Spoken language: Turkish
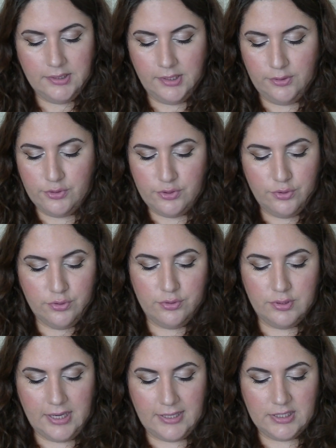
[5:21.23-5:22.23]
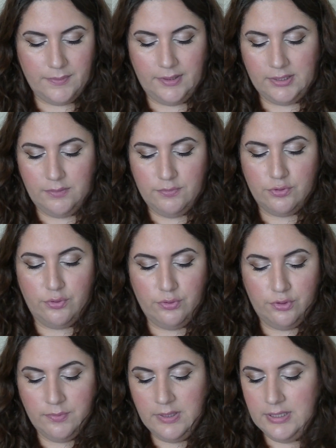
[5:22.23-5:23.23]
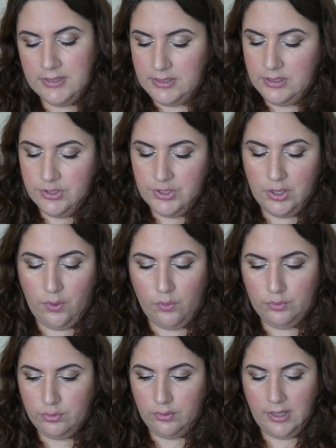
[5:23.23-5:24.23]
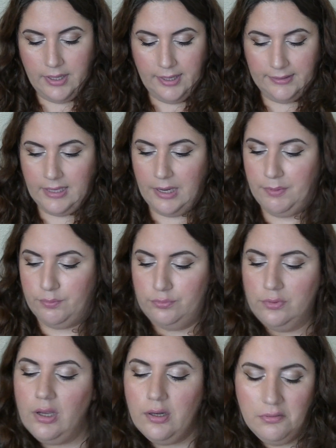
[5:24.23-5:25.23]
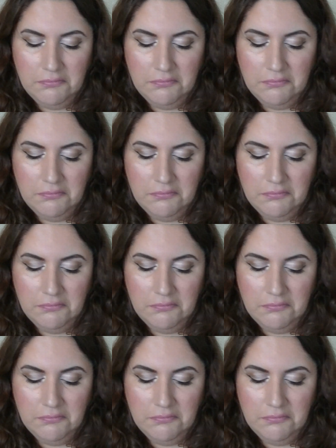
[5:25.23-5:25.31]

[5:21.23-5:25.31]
Ne düşünüyorsunuz? Her zamanki gibi soruyorum. Sizce 10 dolar eder mi bunlar?